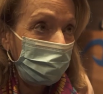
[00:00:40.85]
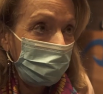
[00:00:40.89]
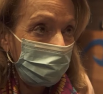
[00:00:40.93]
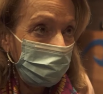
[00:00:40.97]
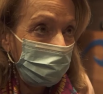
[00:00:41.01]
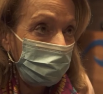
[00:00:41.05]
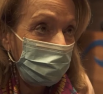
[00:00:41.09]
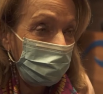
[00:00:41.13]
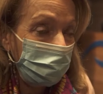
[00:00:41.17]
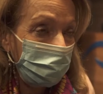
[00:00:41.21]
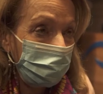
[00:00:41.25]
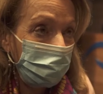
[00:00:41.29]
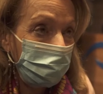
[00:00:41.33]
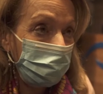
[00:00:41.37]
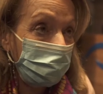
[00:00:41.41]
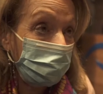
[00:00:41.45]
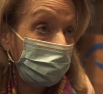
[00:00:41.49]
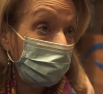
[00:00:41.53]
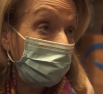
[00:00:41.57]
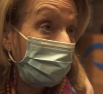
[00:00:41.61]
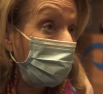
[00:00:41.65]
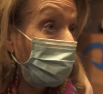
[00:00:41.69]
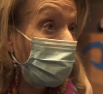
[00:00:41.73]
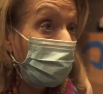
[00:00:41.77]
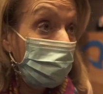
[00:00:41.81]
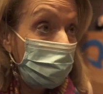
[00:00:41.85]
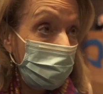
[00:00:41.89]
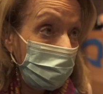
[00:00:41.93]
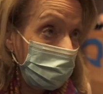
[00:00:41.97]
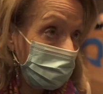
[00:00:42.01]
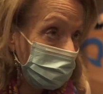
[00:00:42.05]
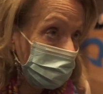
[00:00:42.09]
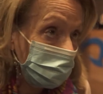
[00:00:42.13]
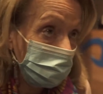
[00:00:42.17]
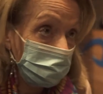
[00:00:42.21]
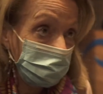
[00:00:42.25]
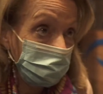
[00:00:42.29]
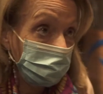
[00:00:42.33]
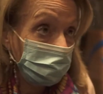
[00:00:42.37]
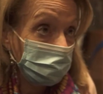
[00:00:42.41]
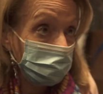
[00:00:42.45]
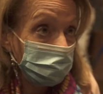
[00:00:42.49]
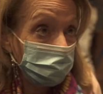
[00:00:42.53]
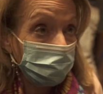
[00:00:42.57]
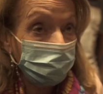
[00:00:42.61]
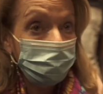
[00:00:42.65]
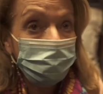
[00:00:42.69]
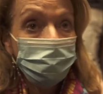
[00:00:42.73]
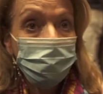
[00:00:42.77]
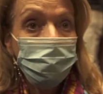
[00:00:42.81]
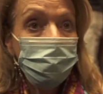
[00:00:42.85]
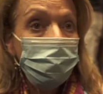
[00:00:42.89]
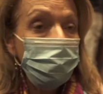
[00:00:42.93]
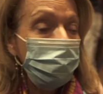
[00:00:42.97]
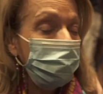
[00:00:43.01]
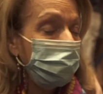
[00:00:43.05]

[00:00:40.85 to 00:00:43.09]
de manera online si es necesario,